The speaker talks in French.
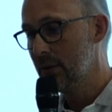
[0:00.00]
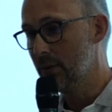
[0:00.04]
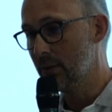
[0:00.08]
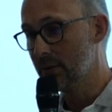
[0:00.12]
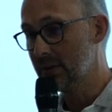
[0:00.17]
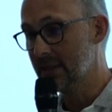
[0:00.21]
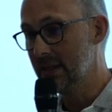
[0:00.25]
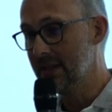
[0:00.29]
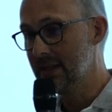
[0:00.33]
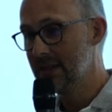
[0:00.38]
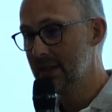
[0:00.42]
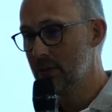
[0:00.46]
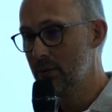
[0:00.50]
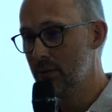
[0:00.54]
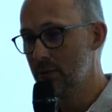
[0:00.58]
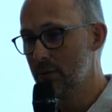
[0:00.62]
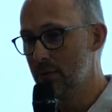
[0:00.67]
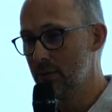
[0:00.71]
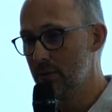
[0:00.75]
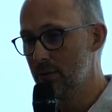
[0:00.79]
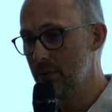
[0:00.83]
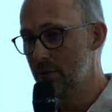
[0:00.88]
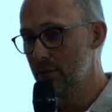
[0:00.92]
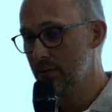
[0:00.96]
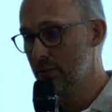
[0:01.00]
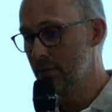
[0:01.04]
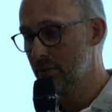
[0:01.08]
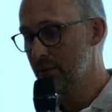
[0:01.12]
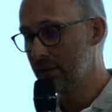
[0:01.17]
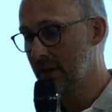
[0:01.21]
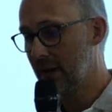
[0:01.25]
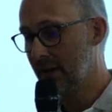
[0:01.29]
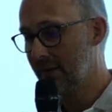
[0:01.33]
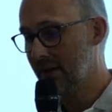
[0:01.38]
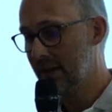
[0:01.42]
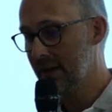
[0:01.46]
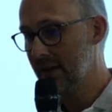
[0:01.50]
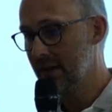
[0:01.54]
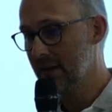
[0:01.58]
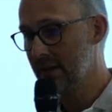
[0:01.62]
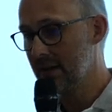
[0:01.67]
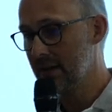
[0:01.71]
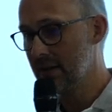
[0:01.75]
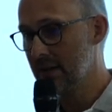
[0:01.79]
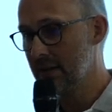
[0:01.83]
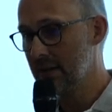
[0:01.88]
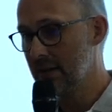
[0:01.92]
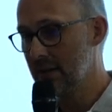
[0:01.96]
Donc ça a été le, travail
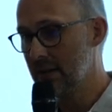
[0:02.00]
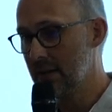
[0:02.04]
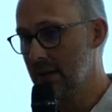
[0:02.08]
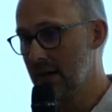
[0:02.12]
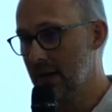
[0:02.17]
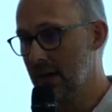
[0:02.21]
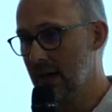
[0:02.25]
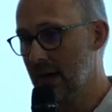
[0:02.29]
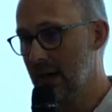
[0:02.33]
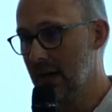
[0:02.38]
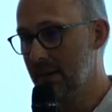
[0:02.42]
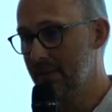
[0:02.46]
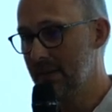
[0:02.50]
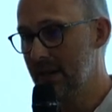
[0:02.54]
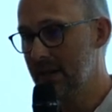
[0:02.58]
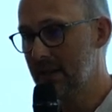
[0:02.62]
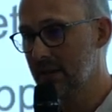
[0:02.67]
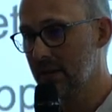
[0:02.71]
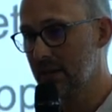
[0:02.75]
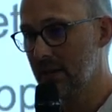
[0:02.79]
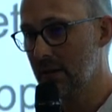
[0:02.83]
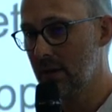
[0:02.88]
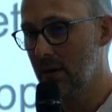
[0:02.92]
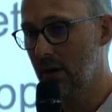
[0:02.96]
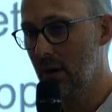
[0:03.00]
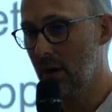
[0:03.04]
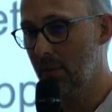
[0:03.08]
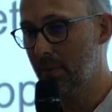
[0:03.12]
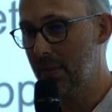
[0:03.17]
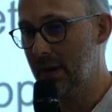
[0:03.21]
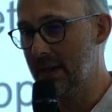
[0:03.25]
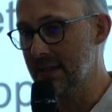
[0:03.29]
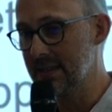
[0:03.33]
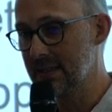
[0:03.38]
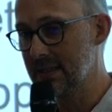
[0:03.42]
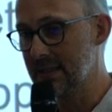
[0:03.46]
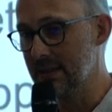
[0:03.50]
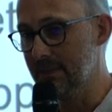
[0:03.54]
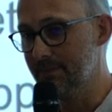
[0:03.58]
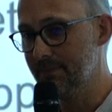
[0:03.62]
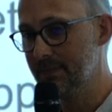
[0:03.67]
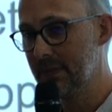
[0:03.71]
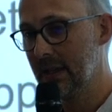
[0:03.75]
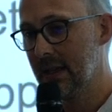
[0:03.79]
à mettre en place.